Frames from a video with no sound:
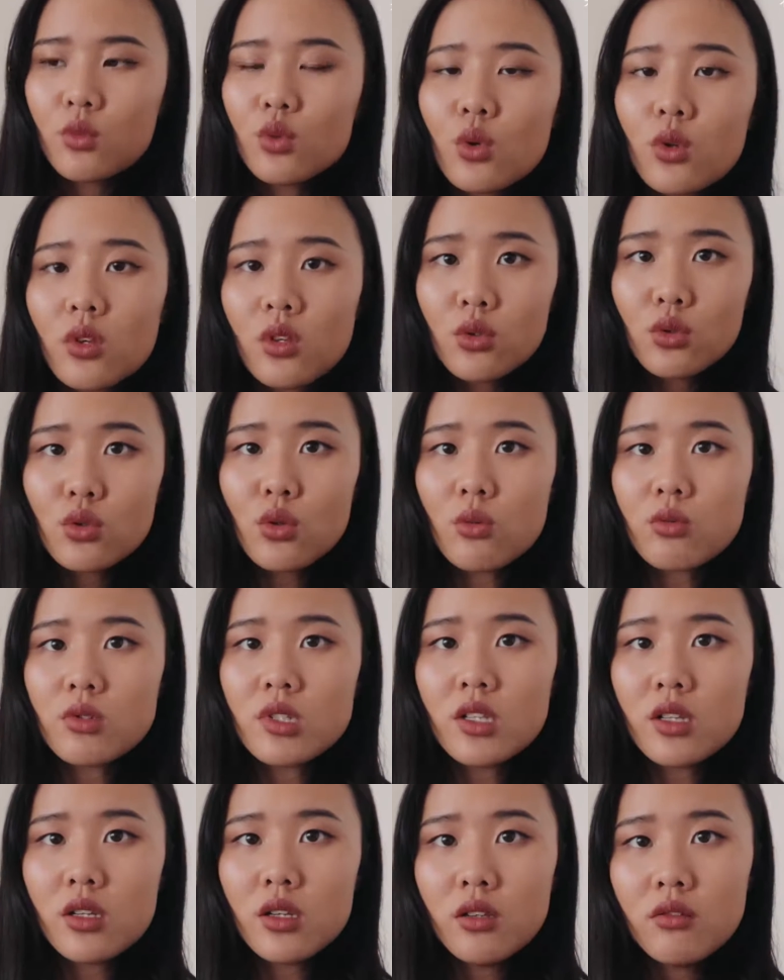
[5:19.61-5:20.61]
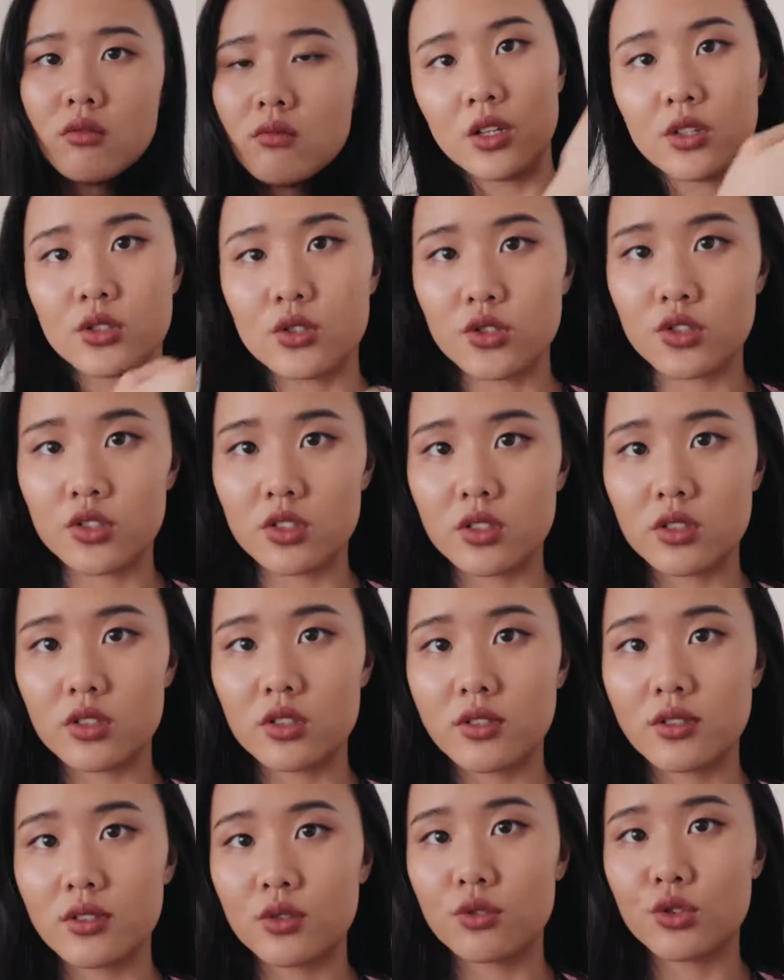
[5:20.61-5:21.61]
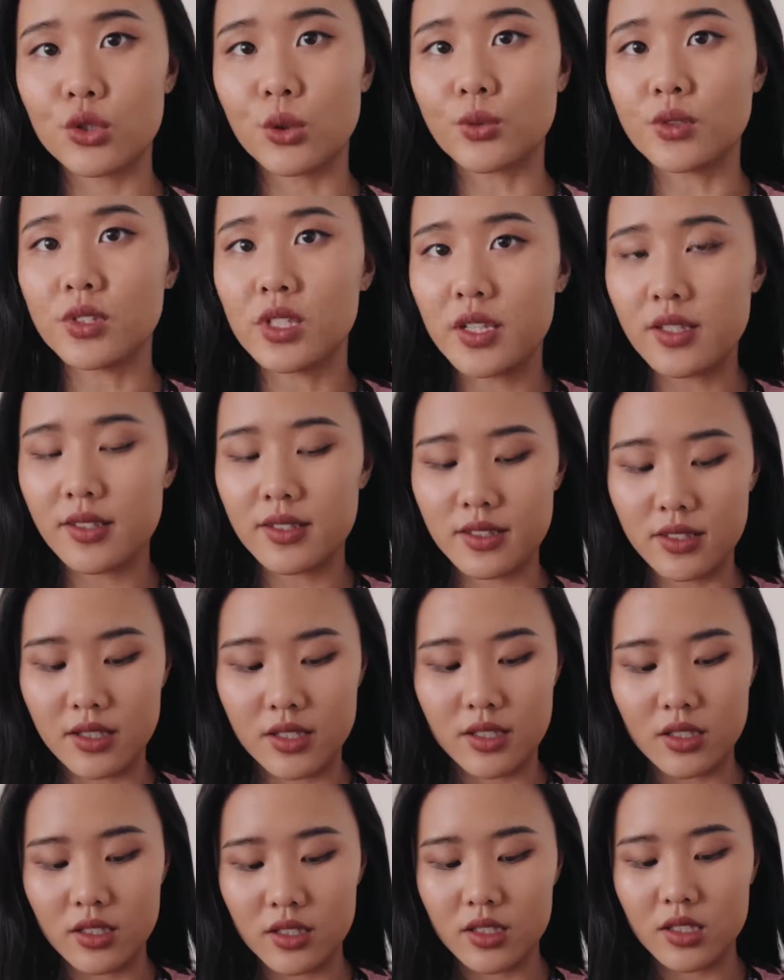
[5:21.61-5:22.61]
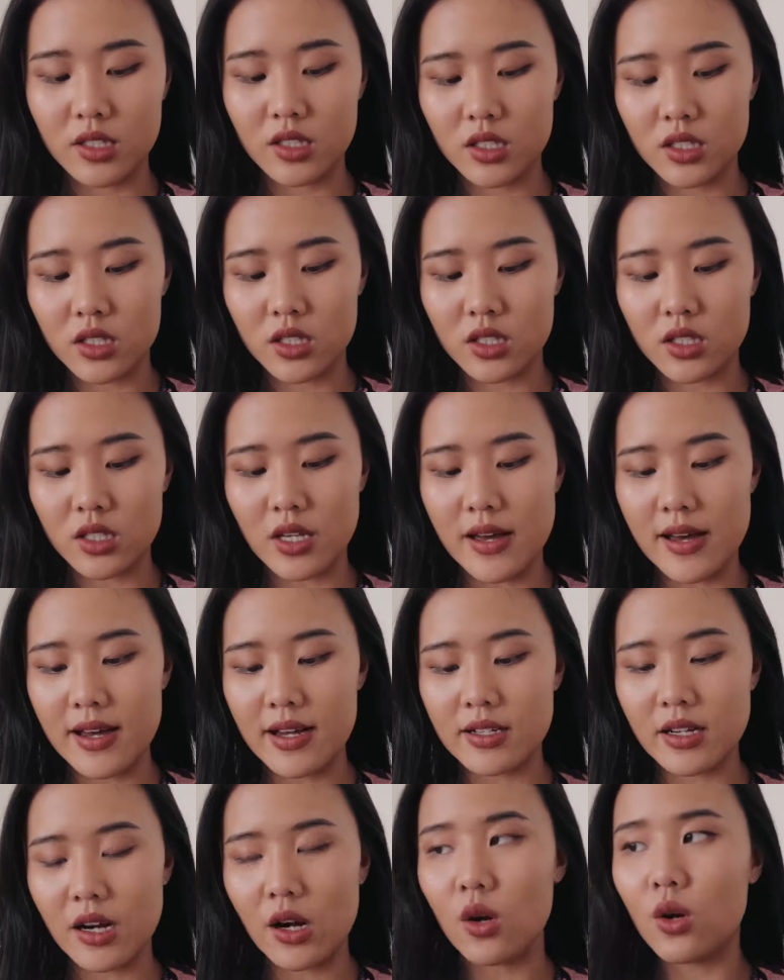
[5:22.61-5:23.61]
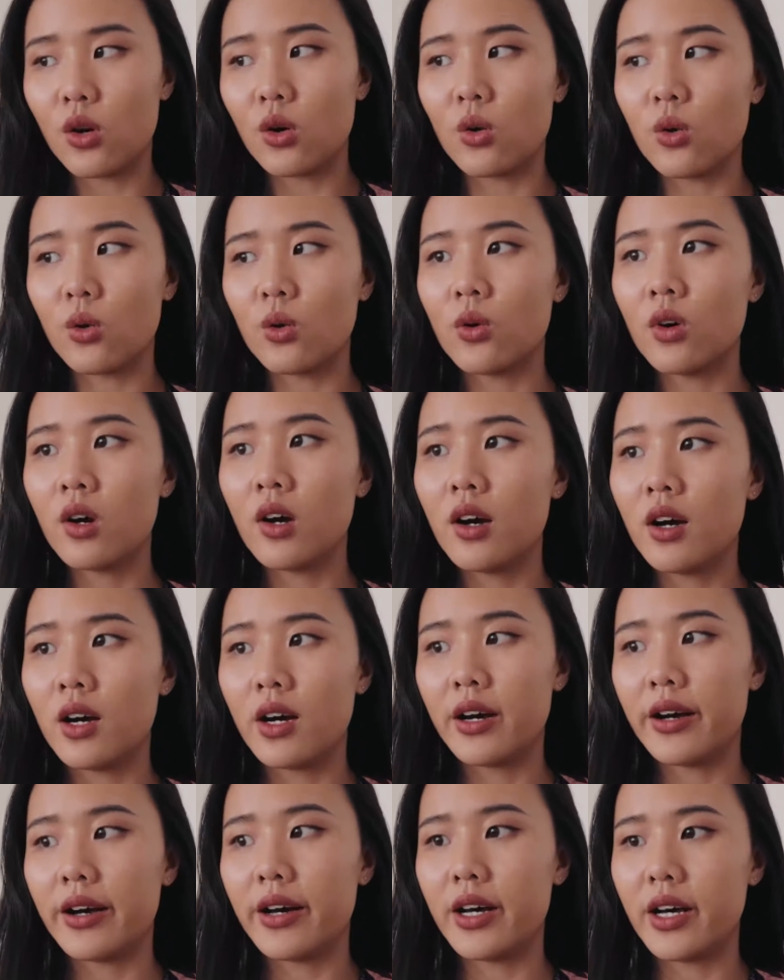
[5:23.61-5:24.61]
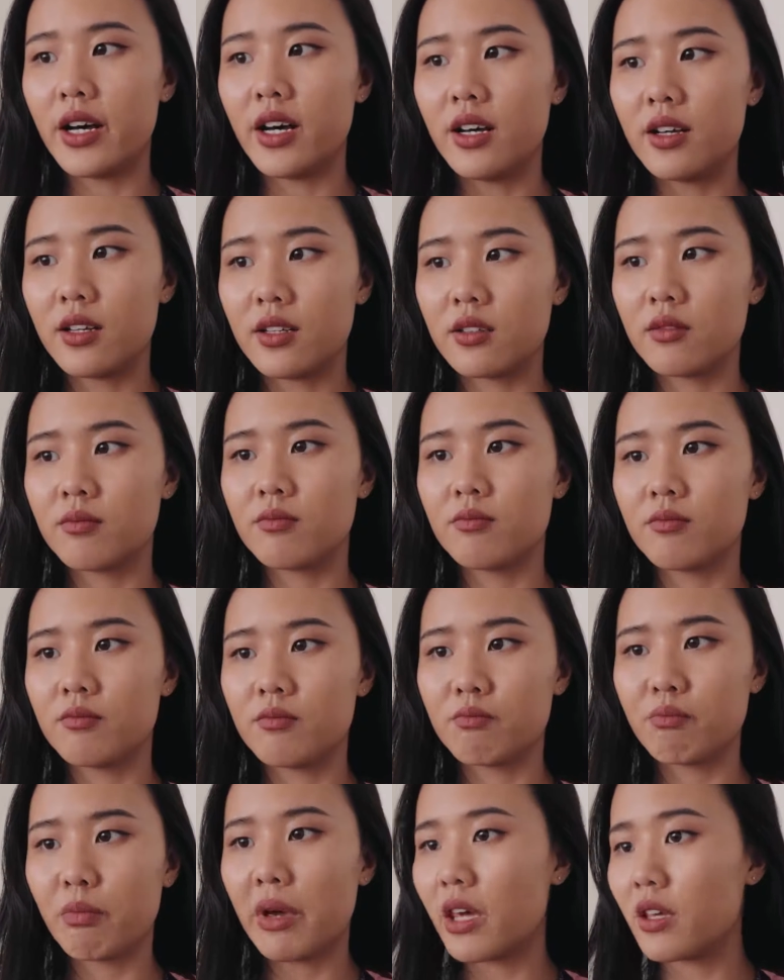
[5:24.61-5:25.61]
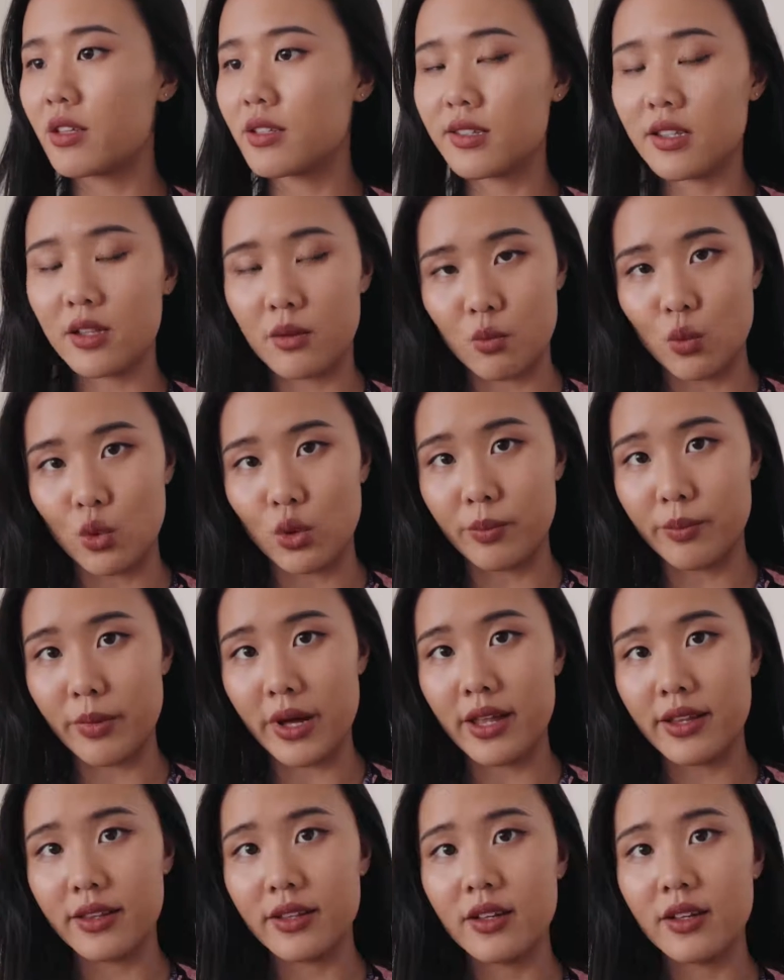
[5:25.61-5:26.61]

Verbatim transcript: 做一个总结，就是总结一些近义词啊，然后，呃，背一些模板，